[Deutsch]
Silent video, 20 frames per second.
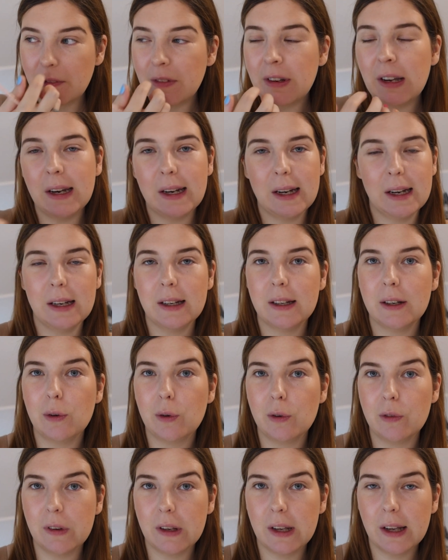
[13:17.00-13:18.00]
wieder einen
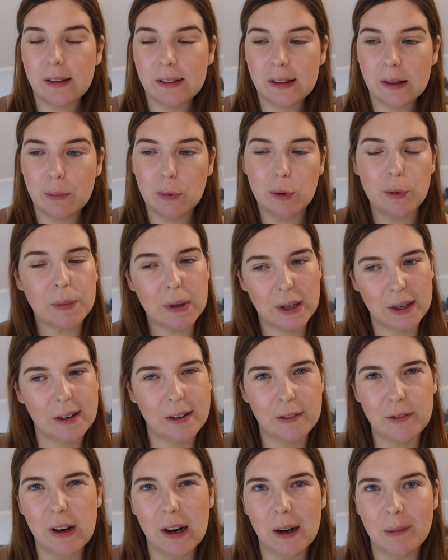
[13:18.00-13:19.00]
ähnlichen Look wie gestern, bloß mit
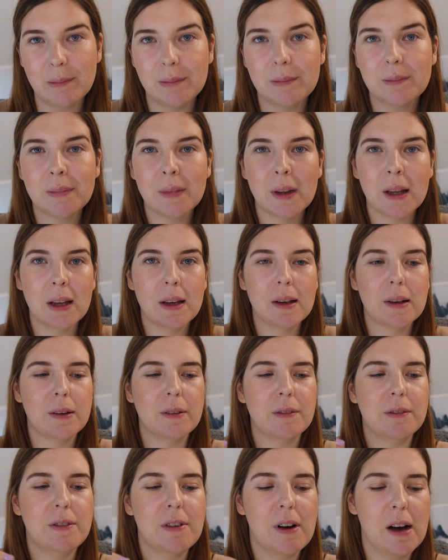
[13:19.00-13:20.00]
anderen Farben
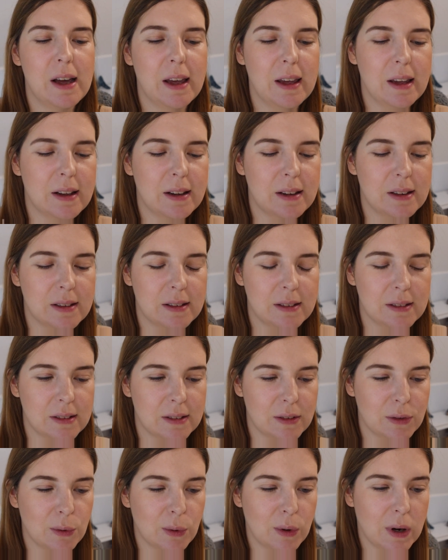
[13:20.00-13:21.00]
weil
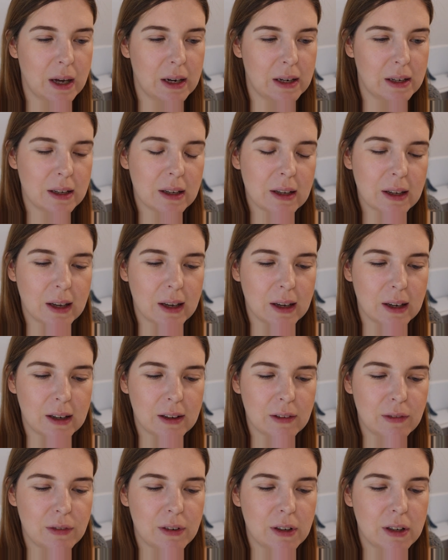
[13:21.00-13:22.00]
so kann ich
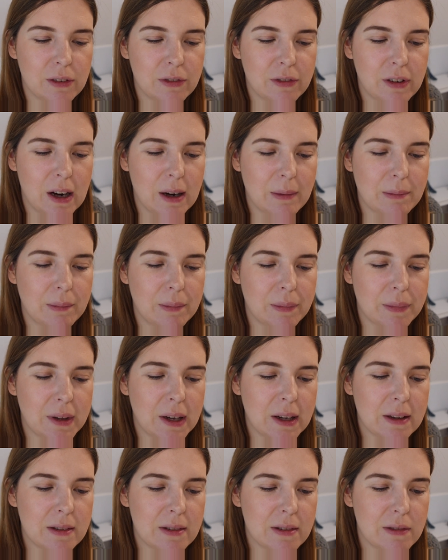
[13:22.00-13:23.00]
recht viele Farben
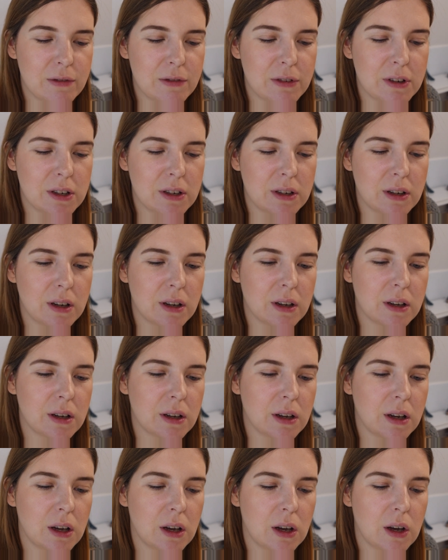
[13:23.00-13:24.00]
testen, finde
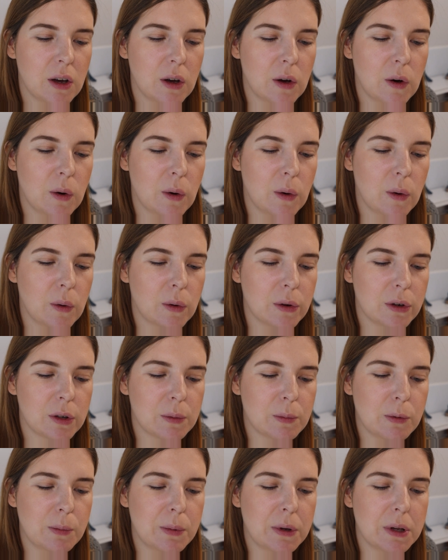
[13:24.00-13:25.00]
ich. Und
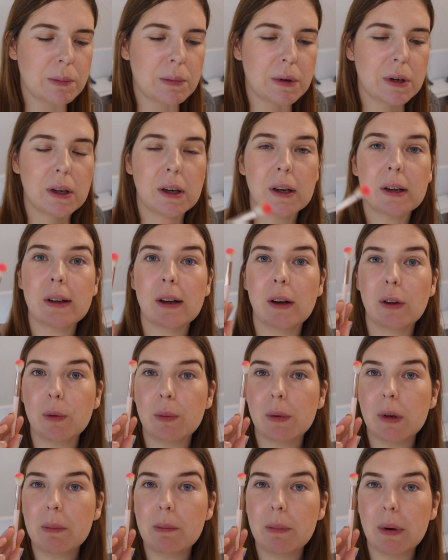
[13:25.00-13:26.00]
das probiere ich mal direkt
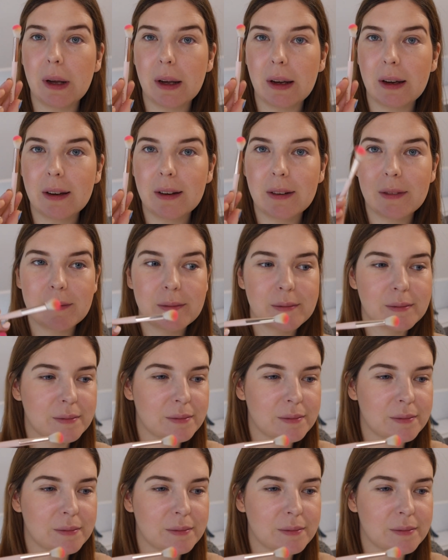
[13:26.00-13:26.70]
aus mit dem Pink.